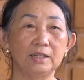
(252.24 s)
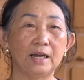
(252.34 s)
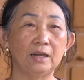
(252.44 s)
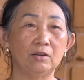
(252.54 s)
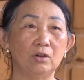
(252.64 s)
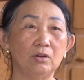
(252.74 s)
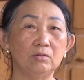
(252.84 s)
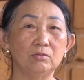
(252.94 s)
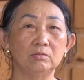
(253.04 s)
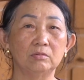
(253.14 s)
thời gian nào nó
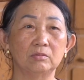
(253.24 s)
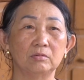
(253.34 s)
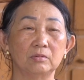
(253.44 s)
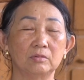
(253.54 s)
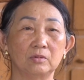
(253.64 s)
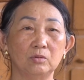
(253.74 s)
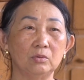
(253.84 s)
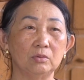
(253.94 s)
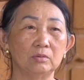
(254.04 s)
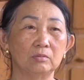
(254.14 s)

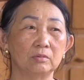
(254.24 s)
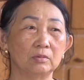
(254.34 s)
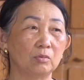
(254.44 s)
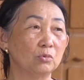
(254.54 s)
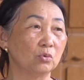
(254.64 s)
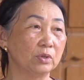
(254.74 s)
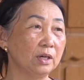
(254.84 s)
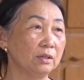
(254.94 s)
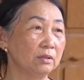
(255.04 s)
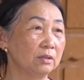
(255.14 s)
cũng không đủ
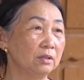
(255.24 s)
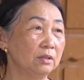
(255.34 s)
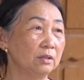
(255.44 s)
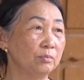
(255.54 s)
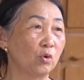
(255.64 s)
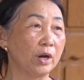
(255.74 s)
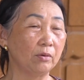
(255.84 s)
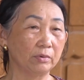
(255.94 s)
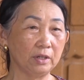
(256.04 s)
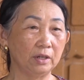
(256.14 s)
nước như mùa
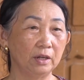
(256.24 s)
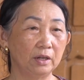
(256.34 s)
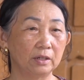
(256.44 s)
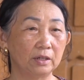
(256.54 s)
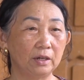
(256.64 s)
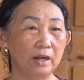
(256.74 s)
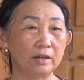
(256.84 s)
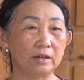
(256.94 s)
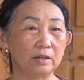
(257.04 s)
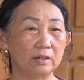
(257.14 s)
đông ấy thì
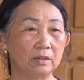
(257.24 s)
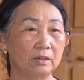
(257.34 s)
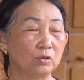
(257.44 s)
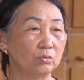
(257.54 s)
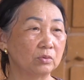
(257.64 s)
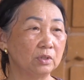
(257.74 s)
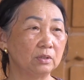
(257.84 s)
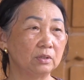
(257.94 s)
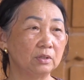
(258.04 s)
lại dùng